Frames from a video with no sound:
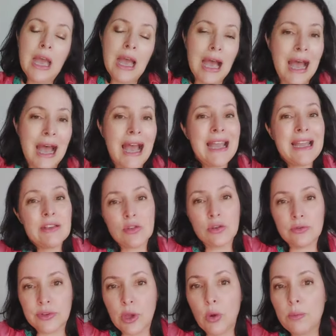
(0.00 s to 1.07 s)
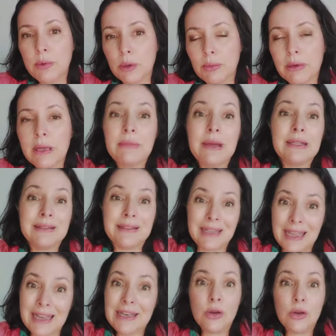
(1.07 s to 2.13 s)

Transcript: a resolver o problema dele